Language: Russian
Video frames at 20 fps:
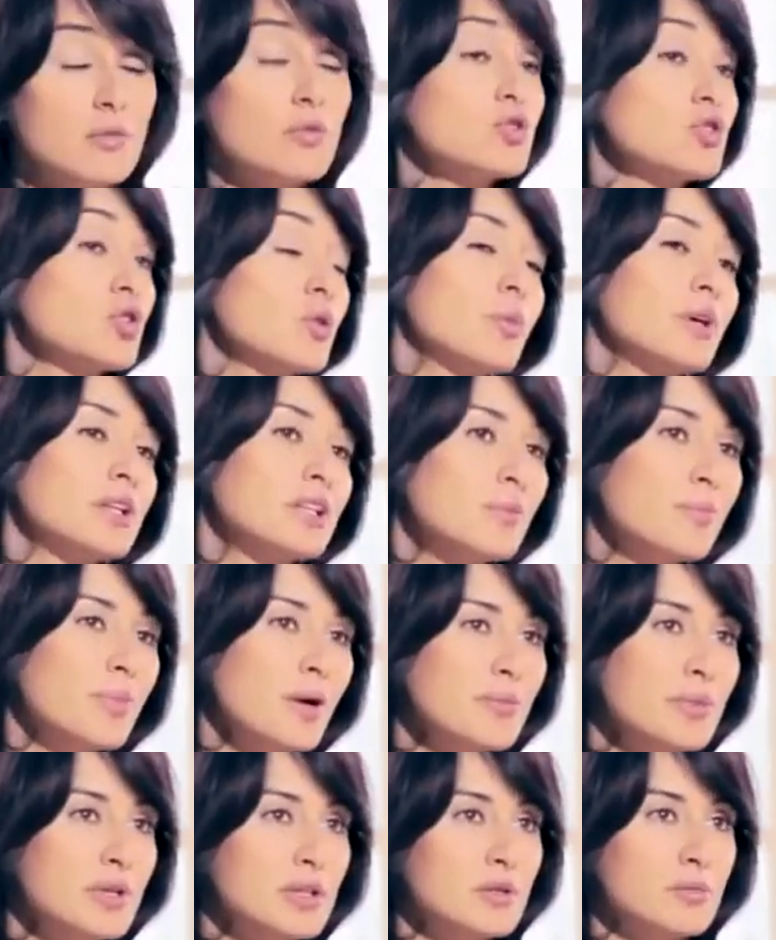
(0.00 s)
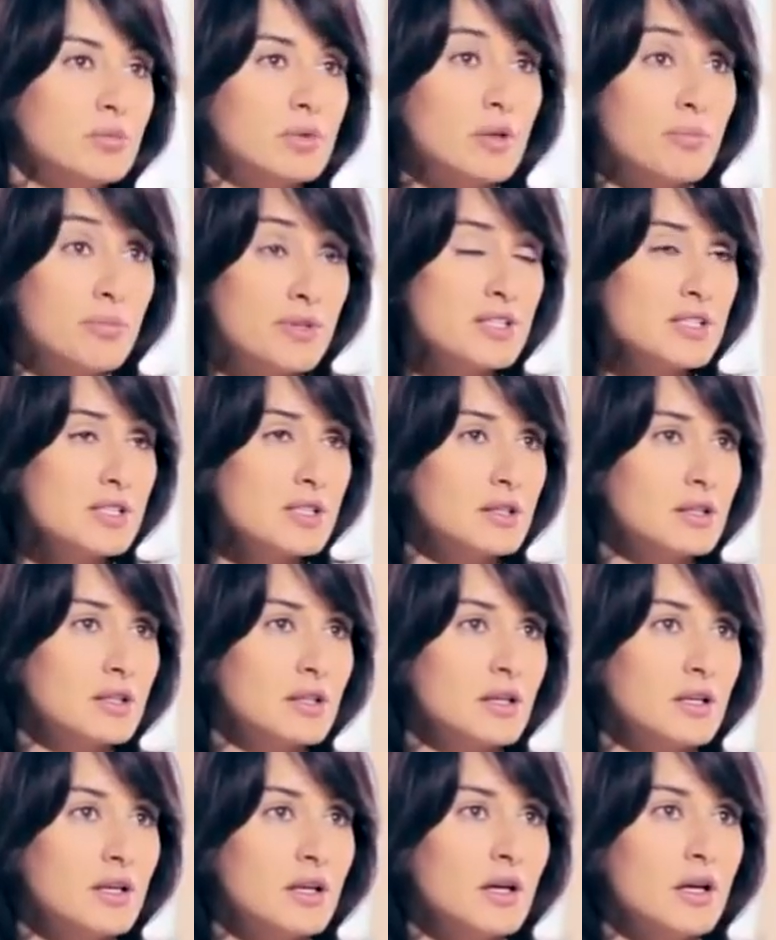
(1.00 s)
И вот чтобы эта победа была
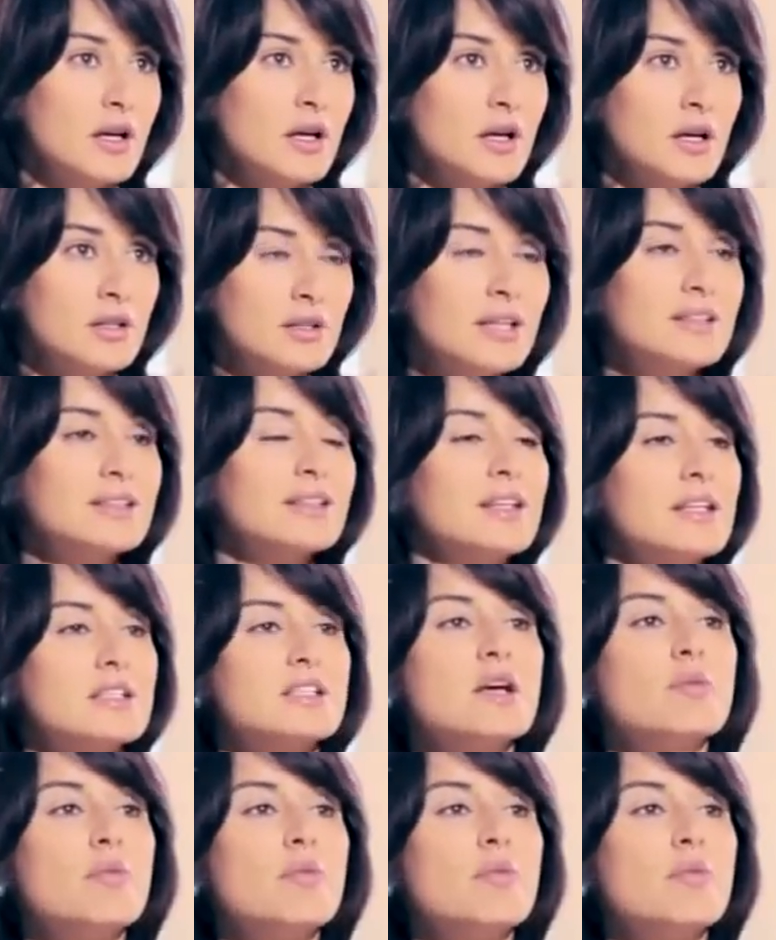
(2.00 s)
признанной, надо на